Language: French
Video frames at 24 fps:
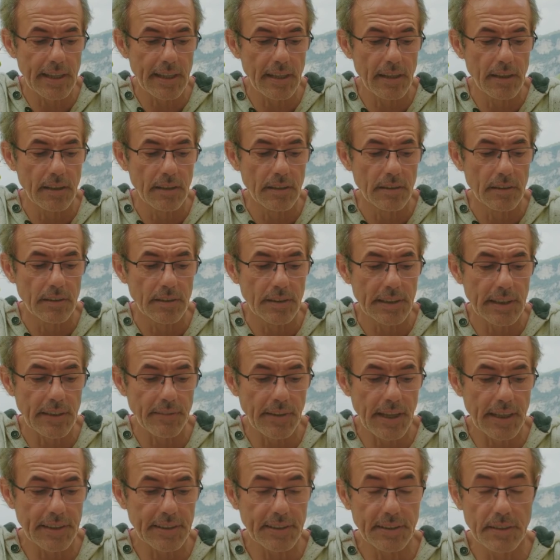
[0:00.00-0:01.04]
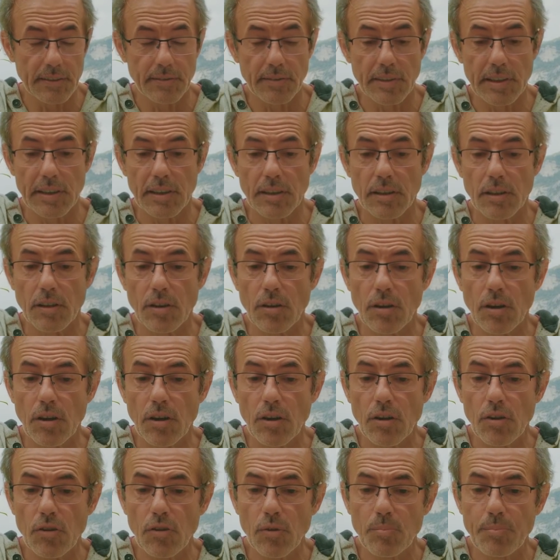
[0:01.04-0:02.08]
elles, ça va activer
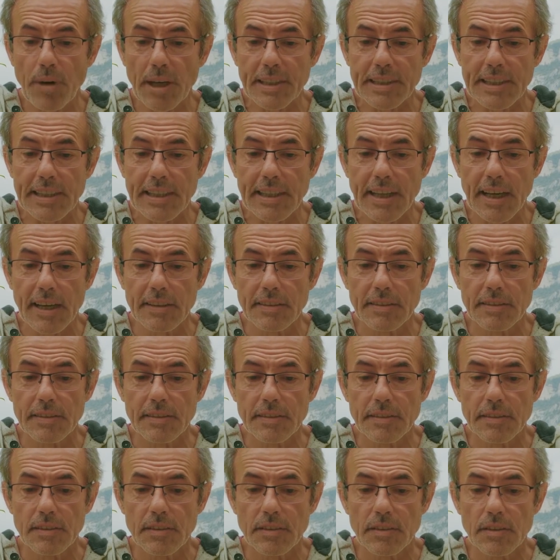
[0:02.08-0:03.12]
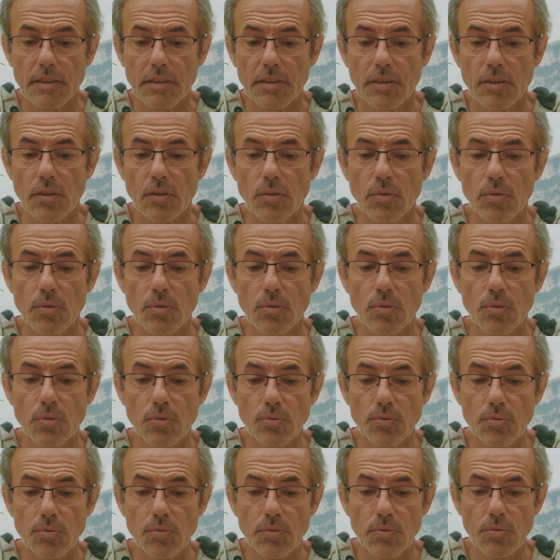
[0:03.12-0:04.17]
le pancréas
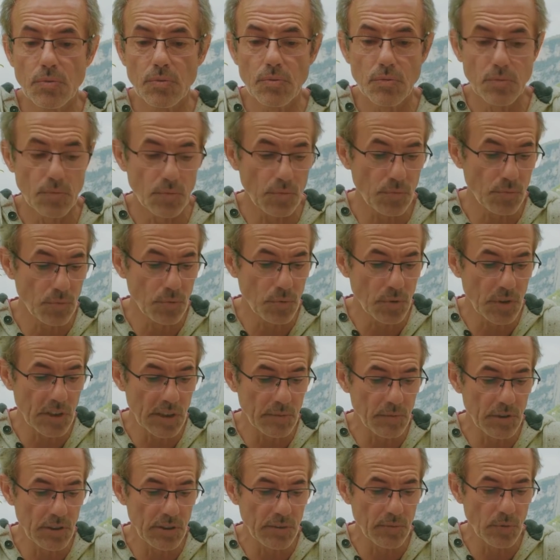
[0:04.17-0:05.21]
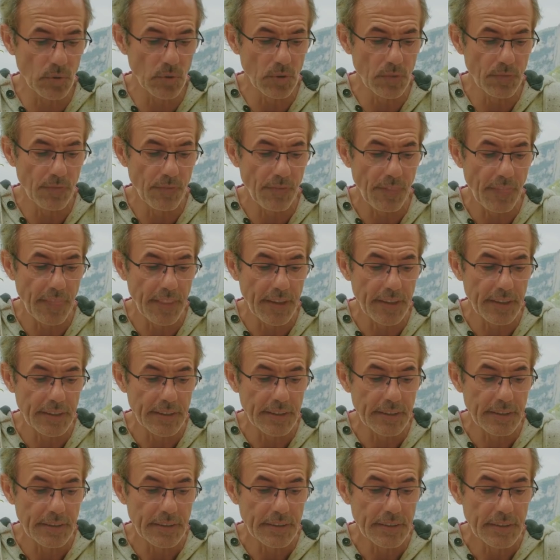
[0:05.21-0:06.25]
au 12e niveau
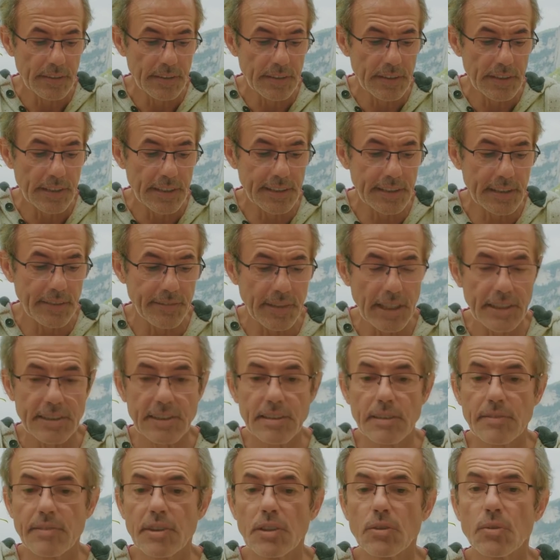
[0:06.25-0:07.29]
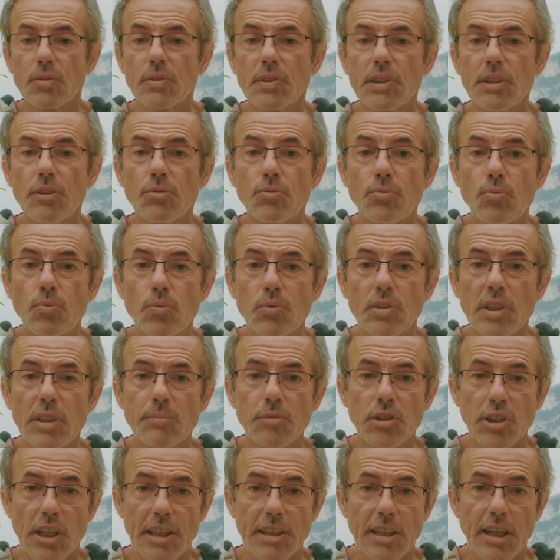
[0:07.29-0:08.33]
et ça va activer aussi le
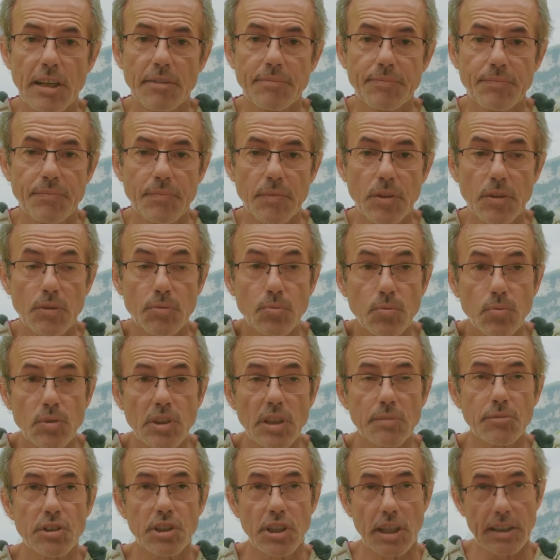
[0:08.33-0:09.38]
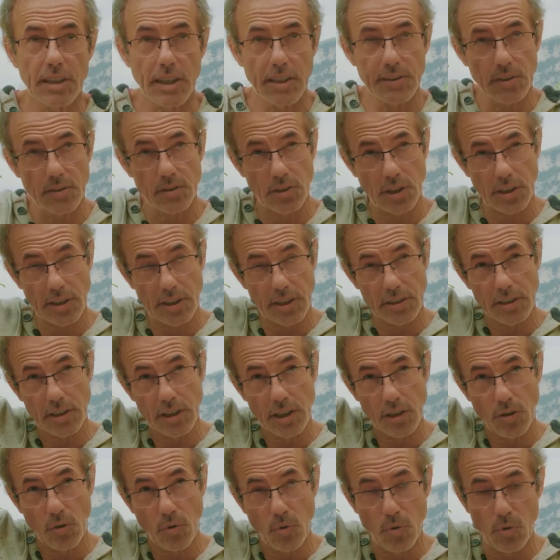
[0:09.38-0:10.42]
12e chakra. le 12e chakra, c'est un chakra
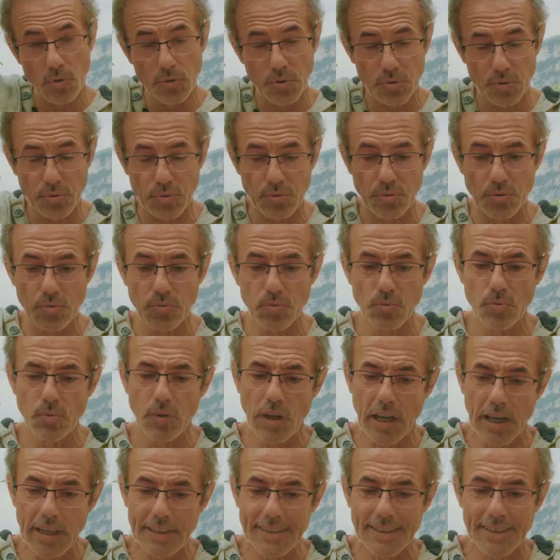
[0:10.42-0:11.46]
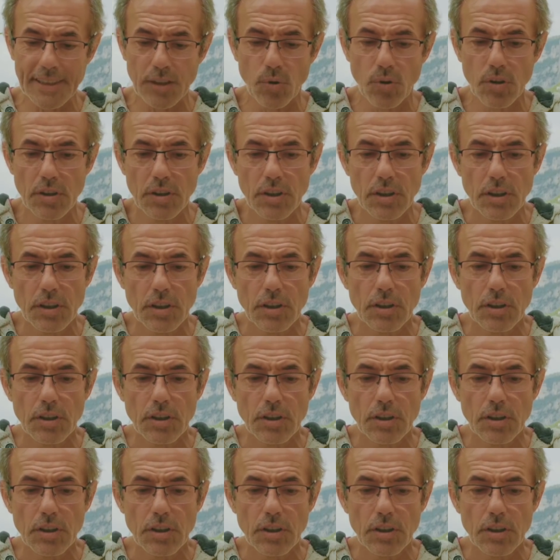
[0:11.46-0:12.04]
qui est au-dessus de nous, assez haut,